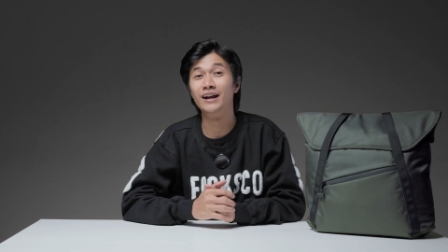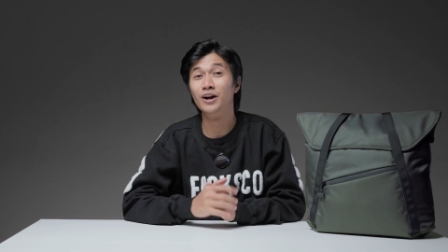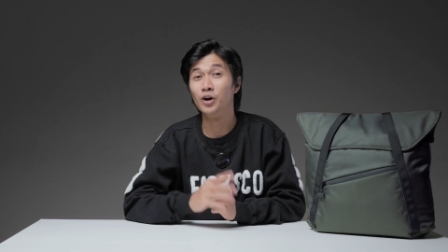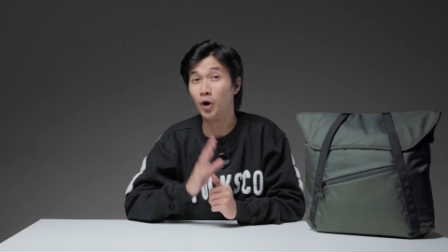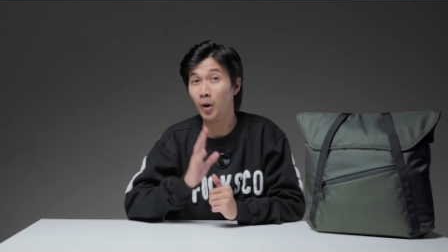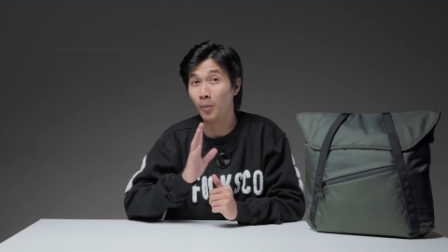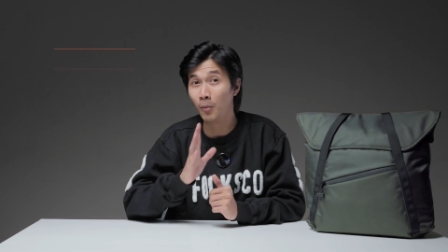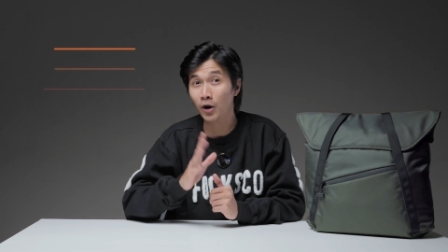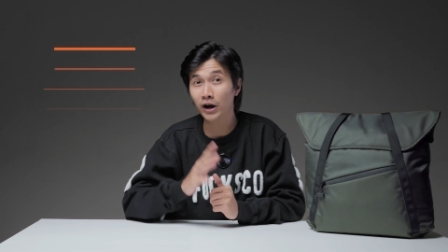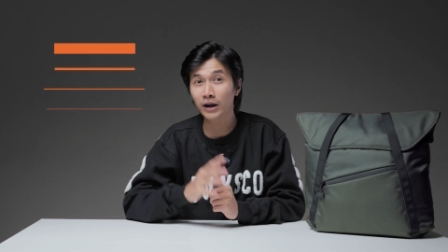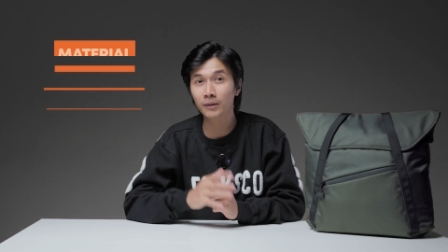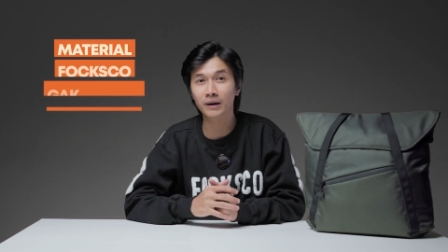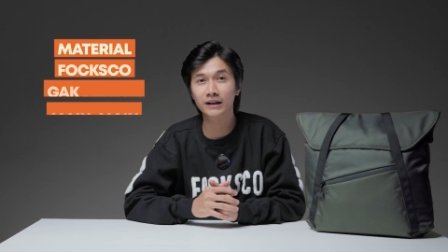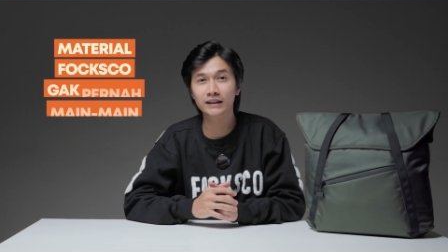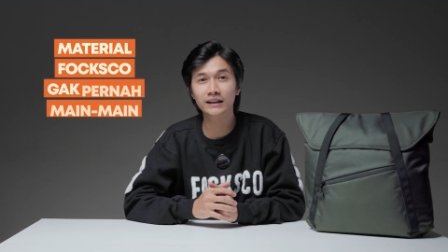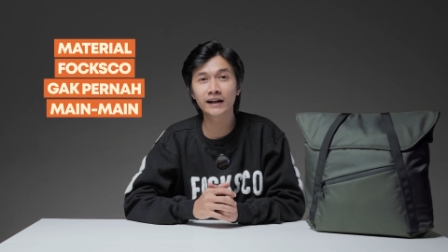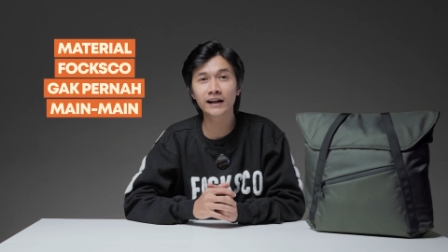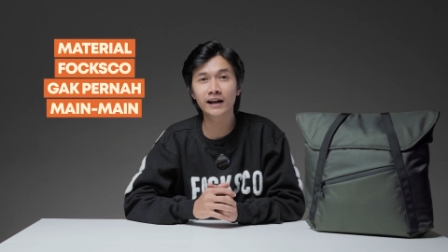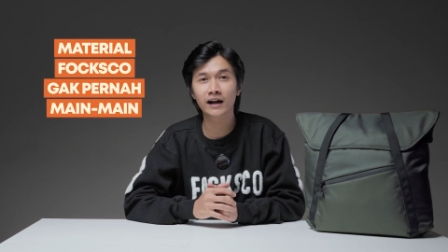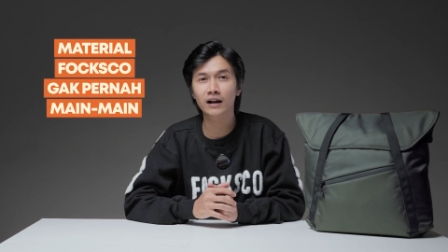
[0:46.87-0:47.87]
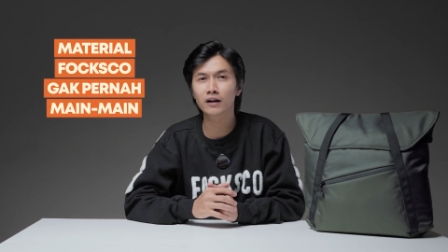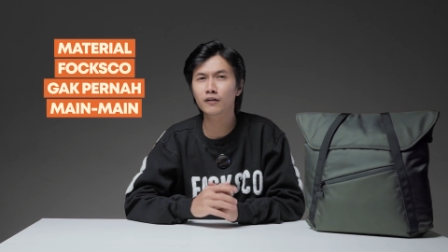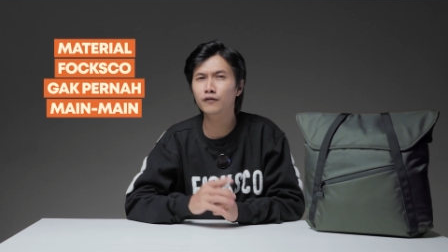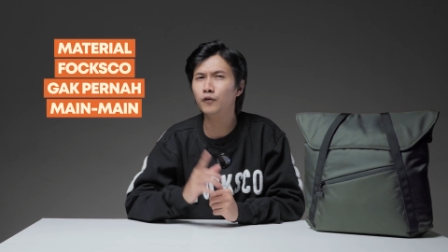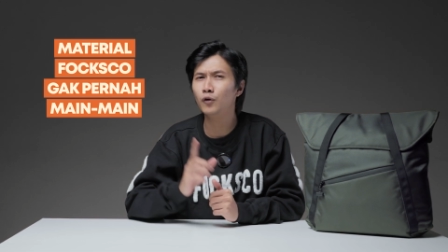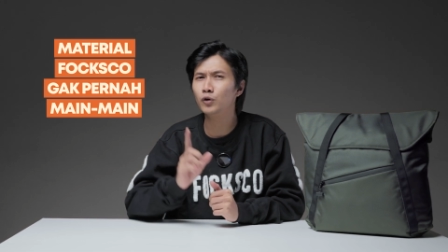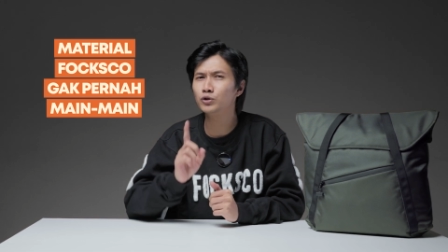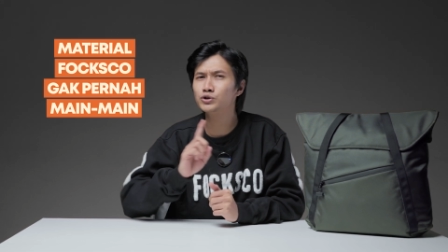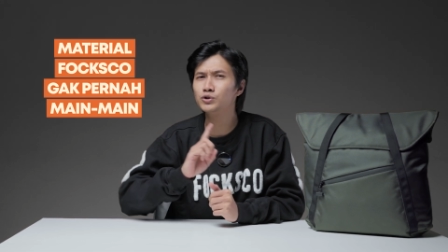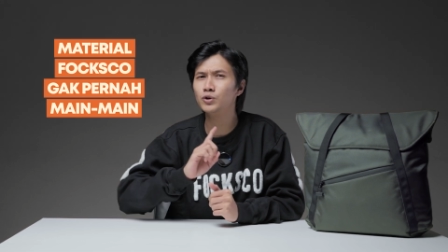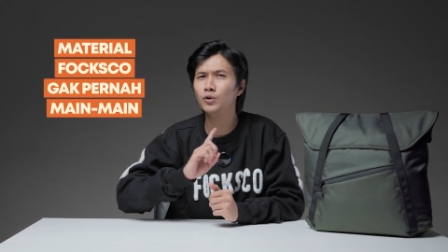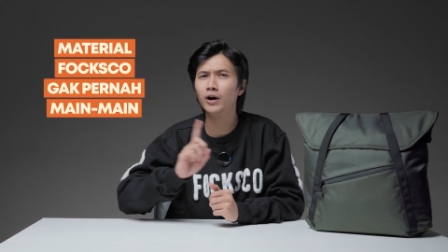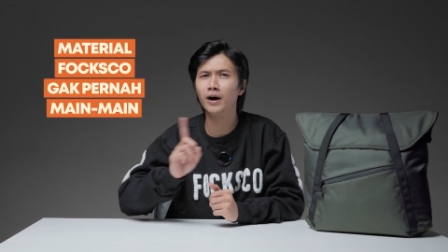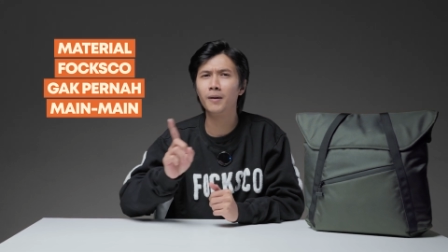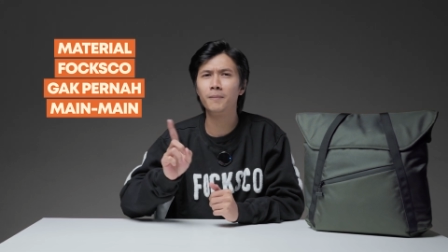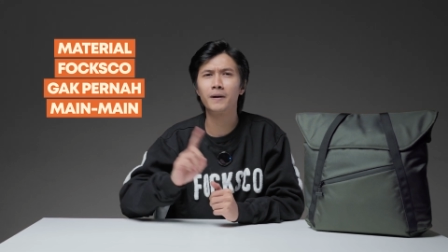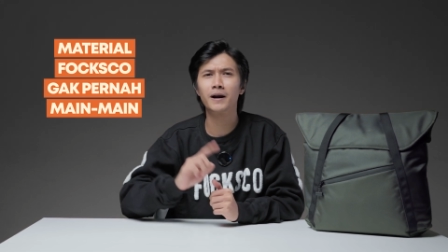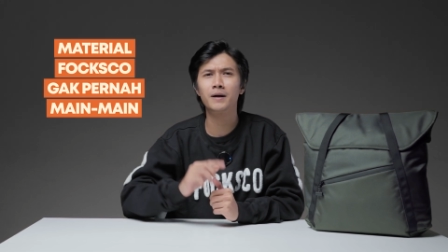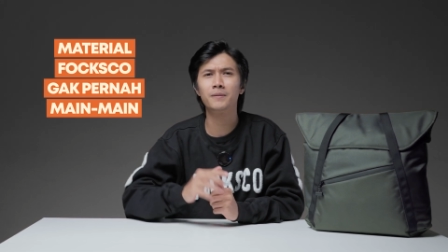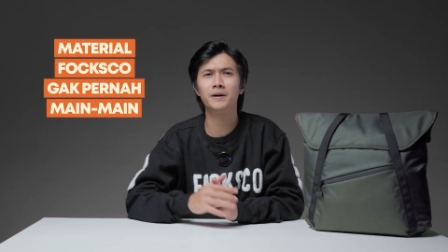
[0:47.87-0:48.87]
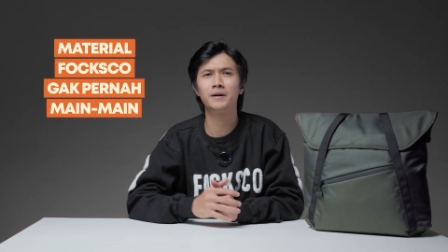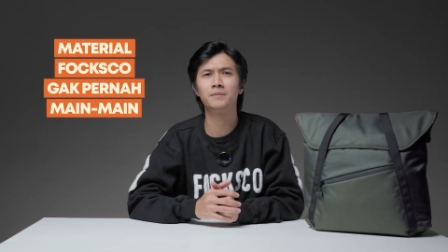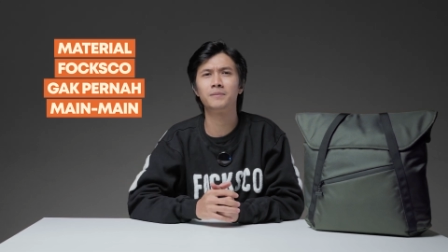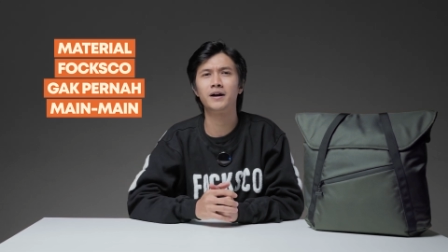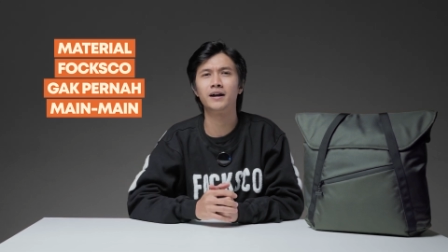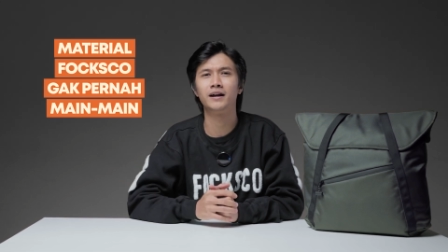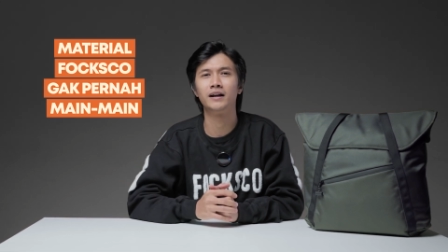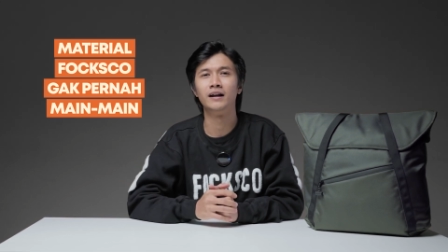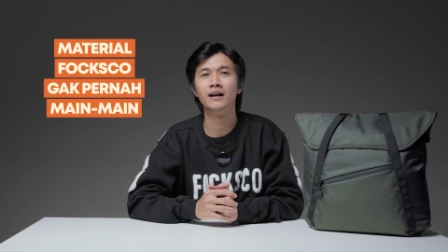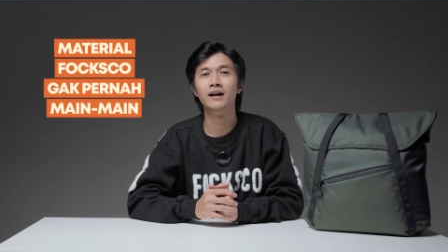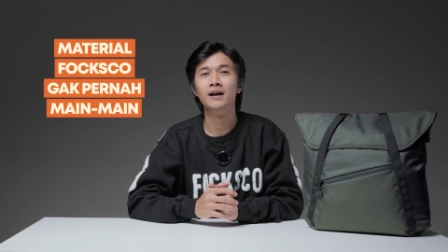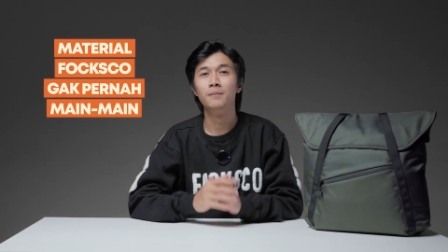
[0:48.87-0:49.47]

Ngomongin material, Foxco nggak pernah main-main.